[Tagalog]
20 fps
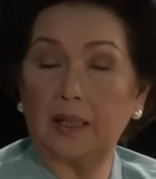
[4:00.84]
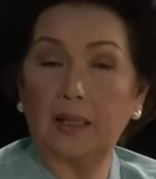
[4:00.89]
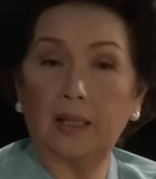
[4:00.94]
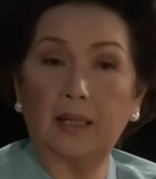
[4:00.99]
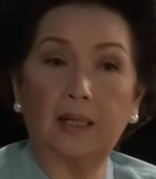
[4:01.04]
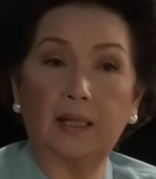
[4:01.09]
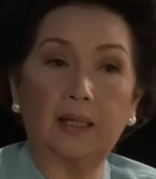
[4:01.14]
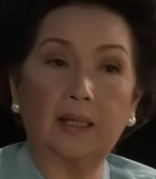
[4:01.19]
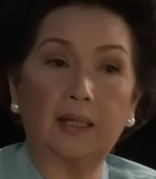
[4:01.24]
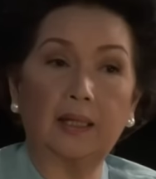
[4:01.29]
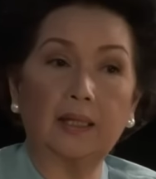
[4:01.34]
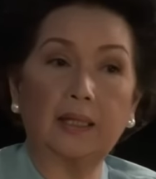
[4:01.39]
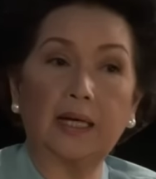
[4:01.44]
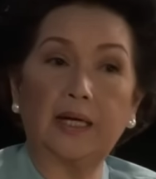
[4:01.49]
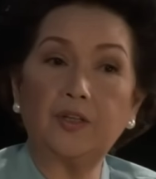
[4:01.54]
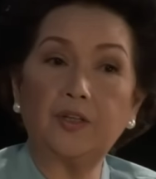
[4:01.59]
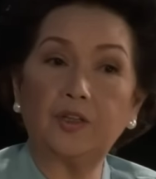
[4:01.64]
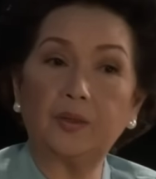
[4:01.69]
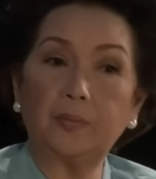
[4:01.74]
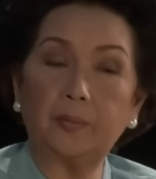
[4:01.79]
Uh,
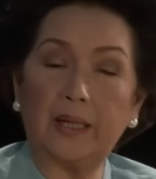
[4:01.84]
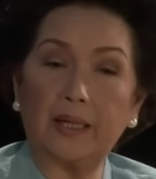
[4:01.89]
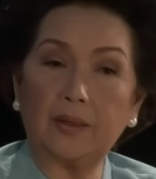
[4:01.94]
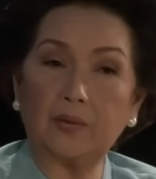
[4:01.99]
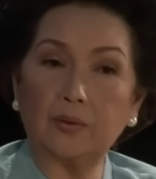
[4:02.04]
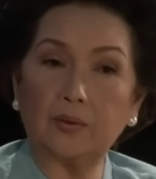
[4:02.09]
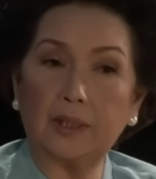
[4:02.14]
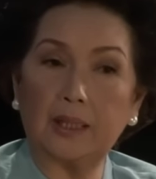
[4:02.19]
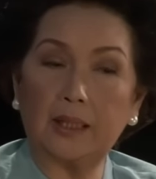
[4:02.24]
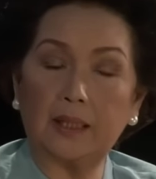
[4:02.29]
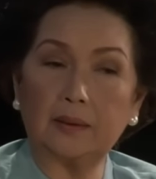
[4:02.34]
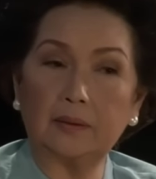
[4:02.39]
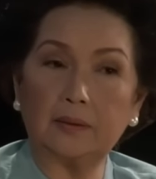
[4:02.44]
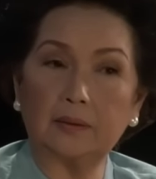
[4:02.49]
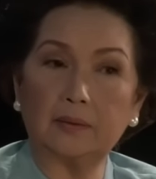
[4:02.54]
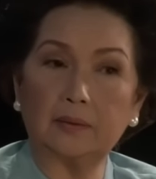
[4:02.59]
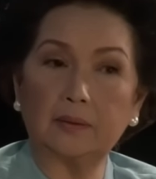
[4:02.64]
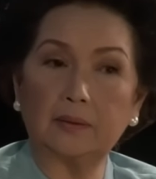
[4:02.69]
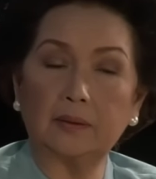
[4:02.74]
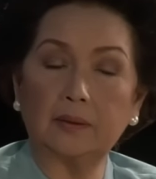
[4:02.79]
ngayon, meron ng,
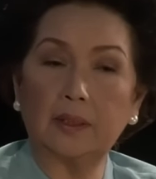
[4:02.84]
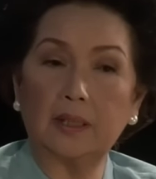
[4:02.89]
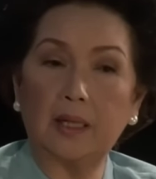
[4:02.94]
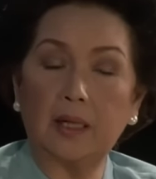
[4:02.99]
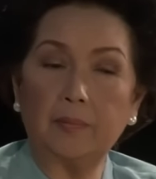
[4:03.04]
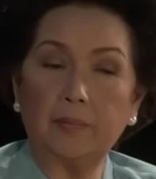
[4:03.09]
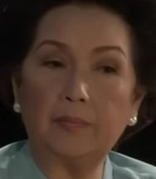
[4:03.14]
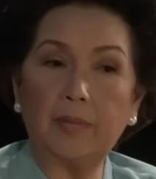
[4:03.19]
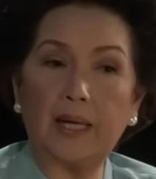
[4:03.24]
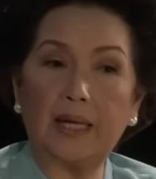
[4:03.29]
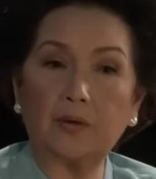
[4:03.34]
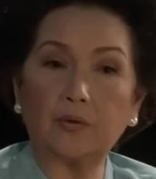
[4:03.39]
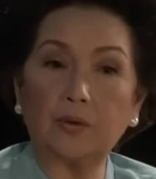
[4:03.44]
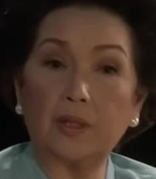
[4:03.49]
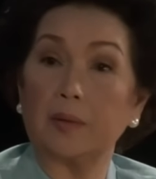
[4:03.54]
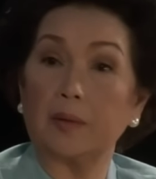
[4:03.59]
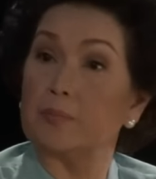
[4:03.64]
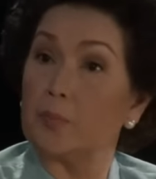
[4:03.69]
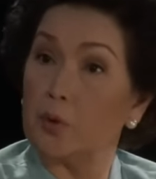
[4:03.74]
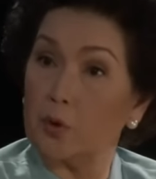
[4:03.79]
meron
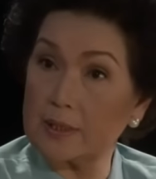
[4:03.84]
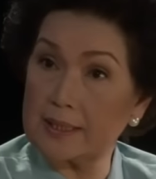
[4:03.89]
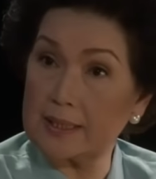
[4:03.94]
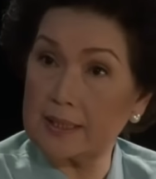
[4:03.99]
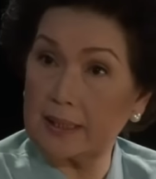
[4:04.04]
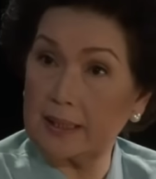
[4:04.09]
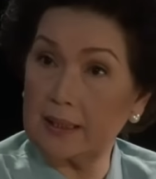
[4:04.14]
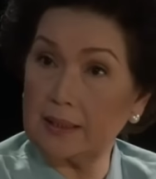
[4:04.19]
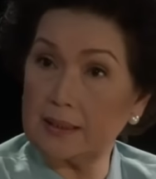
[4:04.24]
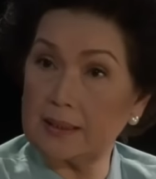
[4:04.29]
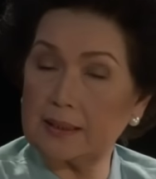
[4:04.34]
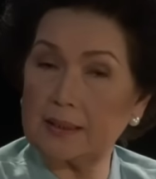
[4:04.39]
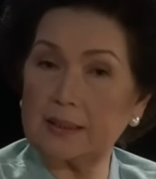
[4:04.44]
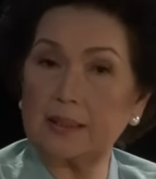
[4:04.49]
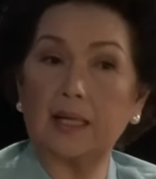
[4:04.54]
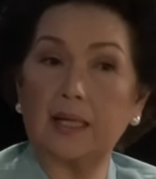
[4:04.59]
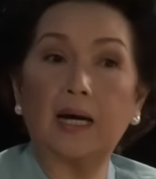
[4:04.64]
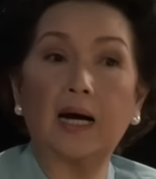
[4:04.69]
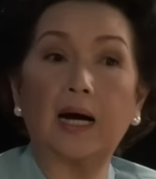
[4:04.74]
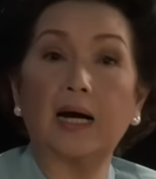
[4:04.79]
ng boses
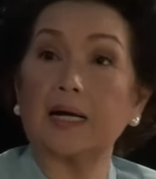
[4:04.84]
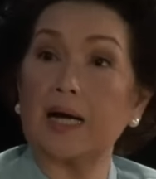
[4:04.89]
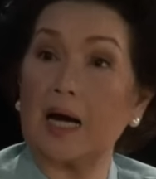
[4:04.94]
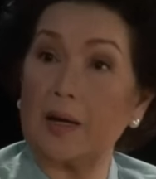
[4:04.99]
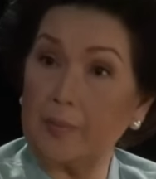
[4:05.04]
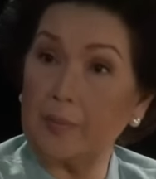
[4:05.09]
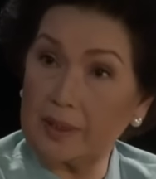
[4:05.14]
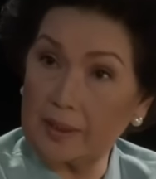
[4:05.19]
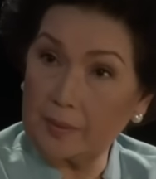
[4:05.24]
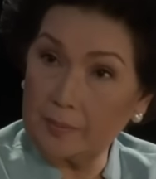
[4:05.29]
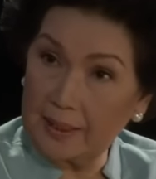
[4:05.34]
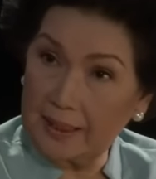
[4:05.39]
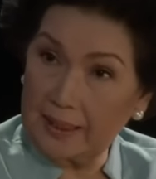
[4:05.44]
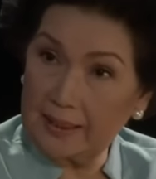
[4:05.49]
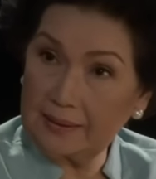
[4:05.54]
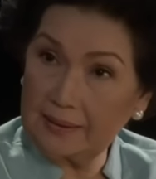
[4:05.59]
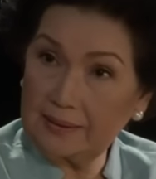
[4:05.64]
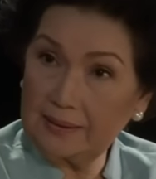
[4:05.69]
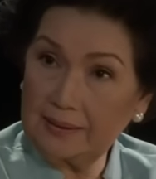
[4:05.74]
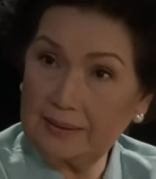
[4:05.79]
ang
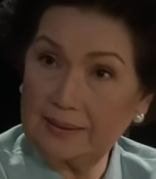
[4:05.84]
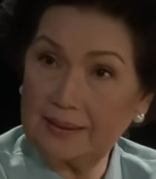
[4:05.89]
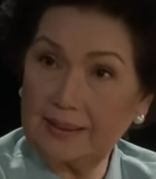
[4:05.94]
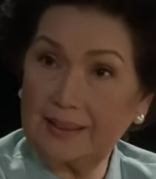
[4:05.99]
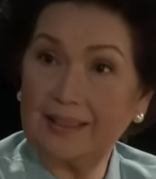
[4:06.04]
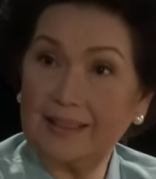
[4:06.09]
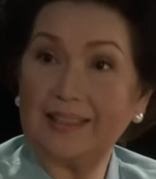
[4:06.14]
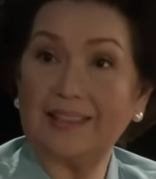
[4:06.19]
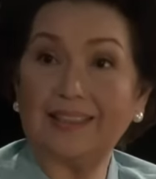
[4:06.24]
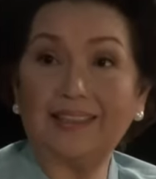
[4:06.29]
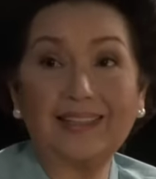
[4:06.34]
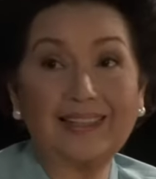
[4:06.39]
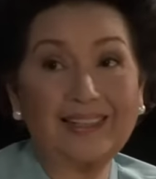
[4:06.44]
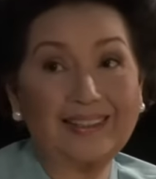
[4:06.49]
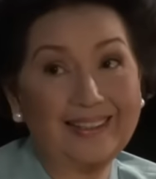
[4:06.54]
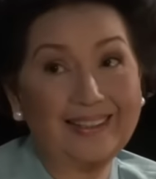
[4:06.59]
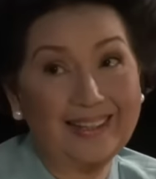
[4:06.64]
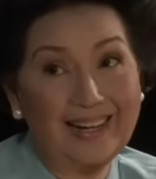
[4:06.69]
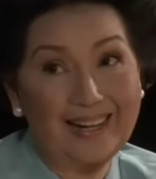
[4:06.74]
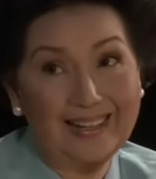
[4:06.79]
cameraman. Hindi
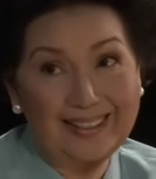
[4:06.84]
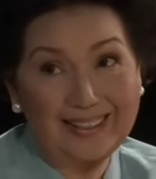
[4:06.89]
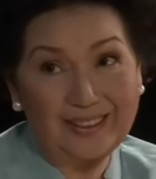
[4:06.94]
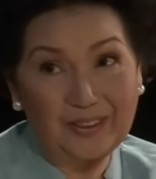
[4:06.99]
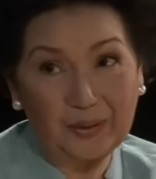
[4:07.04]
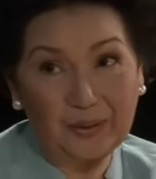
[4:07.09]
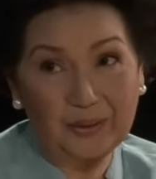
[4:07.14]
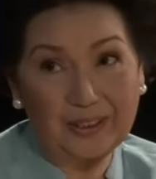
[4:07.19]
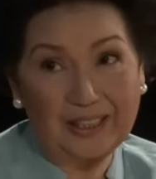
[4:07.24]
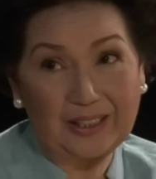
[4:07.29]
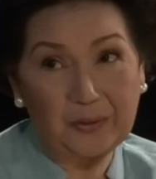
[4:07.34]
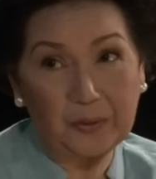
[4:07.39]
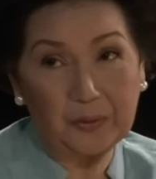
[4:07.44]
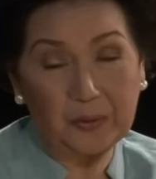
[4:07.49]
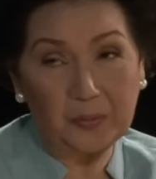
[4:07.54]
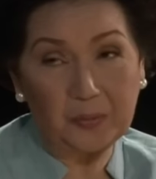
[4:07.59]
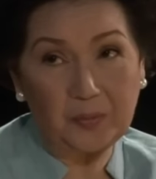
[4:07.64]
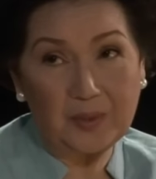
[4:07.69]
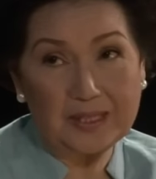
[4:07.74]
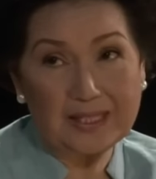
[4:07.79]
kagaya noon
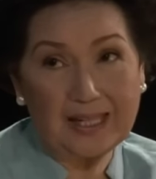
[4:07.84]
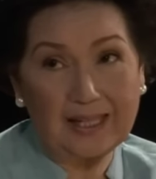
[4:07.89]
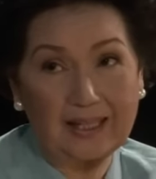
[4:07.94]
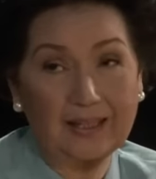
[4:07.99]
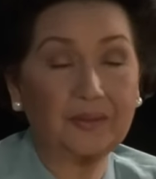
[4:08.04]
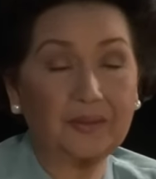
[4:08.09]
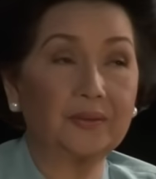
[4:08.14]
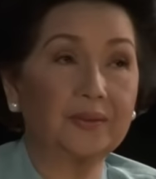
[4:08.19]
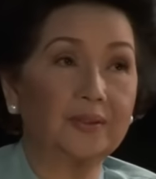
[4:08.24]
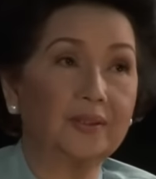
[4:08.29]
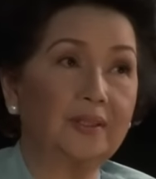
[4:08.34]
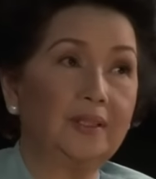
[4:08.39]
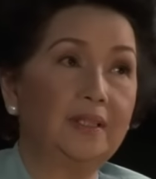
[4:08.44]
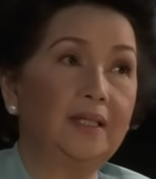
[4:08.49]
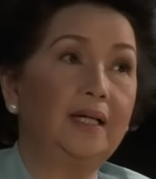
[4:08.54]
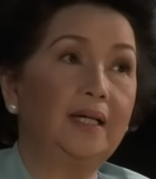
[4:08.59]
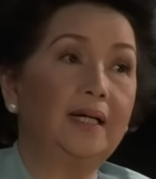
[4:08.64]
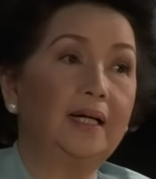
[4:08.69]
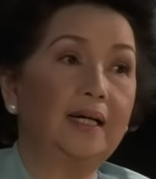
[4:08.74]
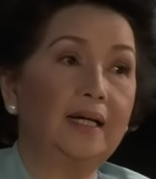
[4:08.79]
nag-uumpisa ako.
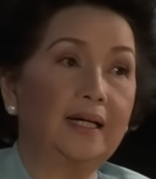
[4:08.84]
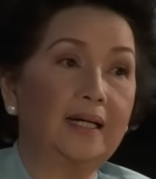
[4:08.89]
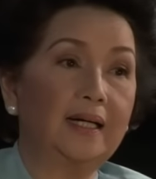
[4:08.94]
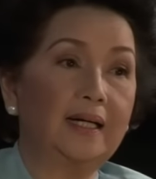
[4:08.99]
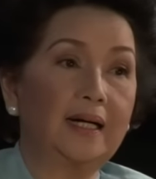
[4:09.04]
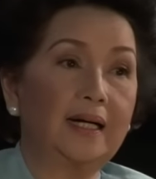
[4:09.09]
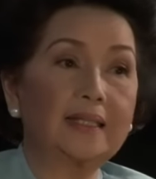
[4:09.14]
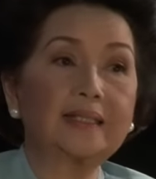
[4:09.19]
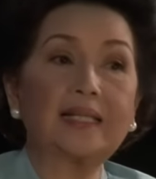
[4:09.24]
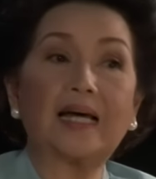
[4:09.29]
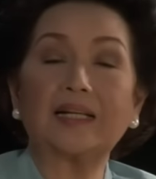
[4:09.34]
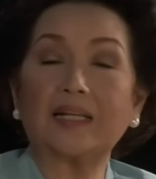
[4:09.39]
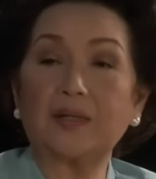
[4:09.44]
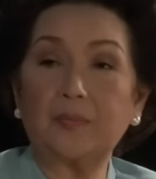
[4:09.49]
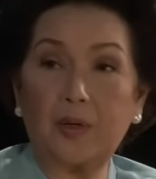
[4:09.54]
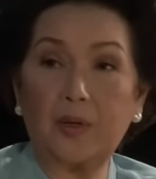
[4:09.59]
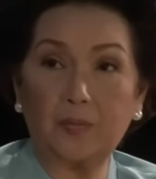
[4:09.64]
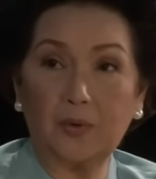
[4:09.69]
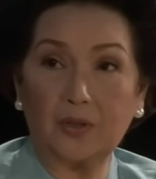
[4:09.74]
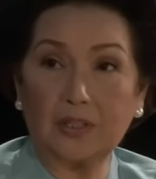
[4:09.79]
Uh, ang tanging
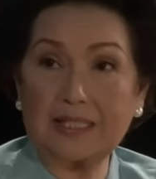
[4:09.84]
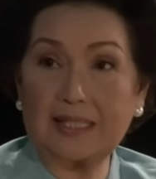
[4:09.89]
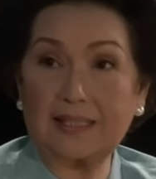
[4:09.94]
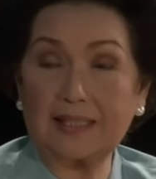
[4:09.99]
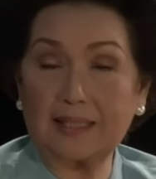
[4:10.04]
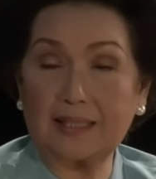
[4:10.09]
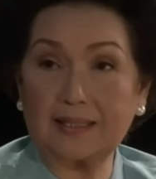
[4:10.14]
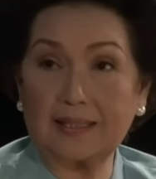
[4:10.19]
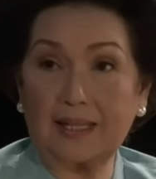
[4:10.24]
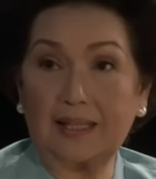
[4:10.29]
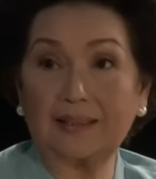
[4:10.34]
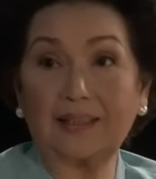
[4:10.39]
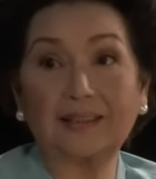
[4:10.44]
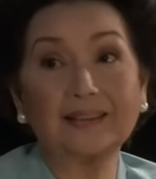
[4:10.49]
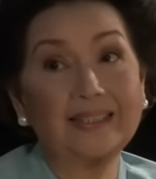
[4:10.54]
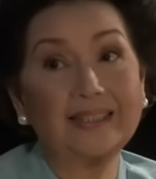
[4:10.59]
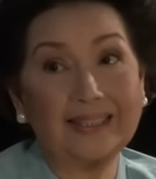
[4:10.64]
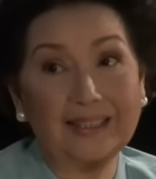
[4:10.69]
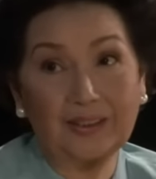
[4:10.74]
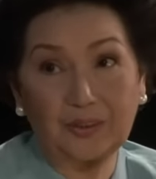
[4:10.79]
may boses sa set, ang
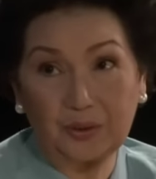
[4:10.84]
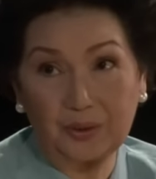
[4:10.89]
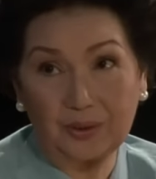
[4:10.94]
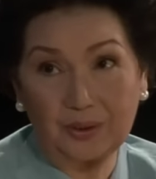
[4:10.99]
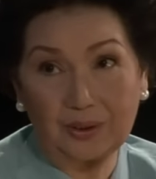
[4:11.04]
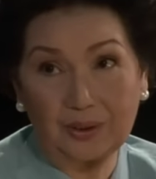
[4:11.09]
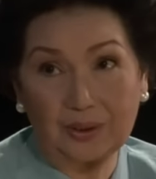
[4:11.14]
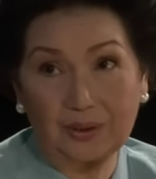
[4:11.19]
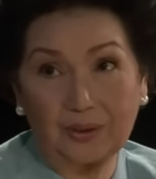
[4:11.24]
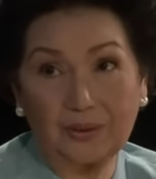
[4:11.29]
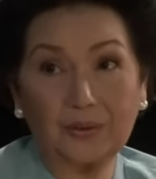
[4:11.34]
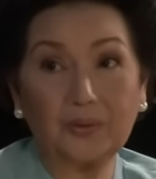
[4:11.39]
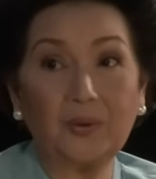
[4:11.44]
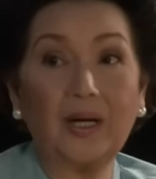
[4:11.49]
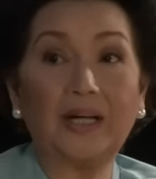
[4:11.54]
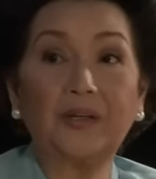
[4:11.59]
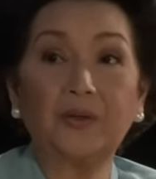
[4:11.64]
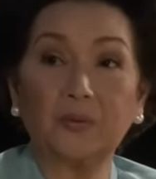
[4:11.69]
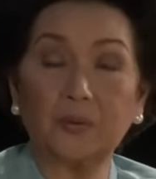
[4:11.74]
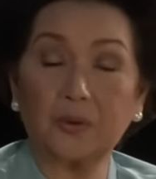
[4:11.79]
direktor. Kung
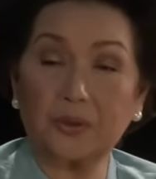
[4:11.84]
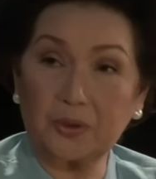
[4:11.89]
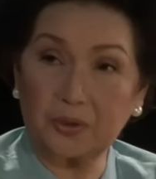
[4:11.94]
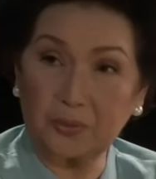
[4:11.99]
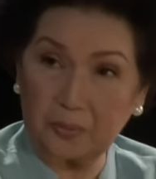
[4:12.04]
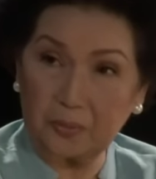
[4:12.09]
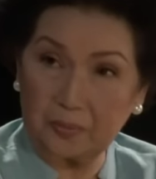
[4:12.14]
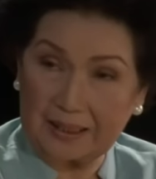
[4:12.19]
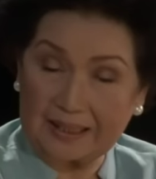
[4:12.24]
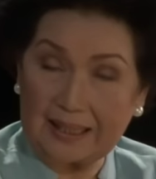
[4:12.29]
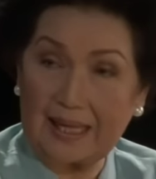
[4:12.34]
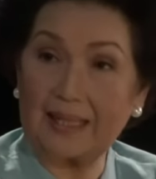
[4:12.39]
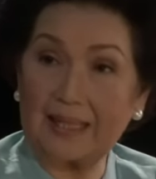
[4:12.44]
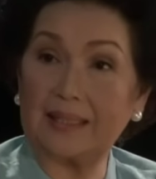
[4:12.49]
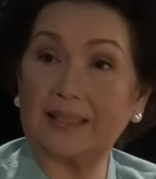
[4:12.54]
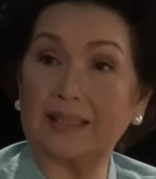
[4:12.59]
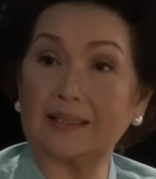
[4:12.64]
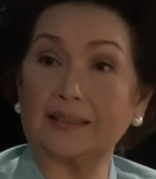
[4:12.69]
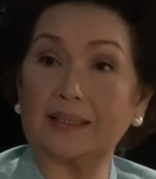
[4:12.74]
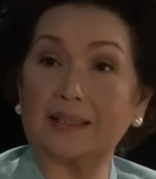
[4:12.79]
anong gustong mangyari
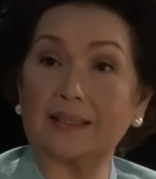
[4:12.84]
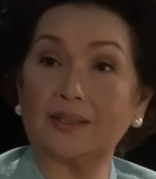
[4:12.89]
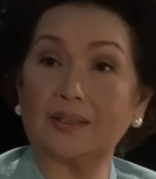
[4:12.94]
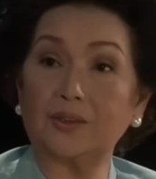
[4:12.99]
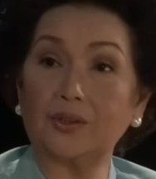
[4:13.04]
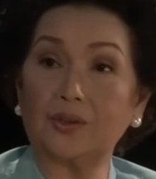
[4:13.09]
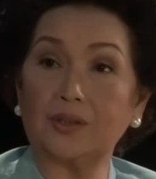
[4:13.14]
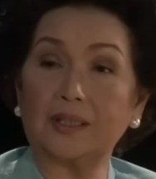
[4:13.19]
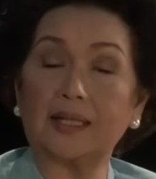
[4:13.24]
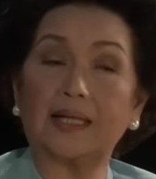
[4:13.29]
ng direktor.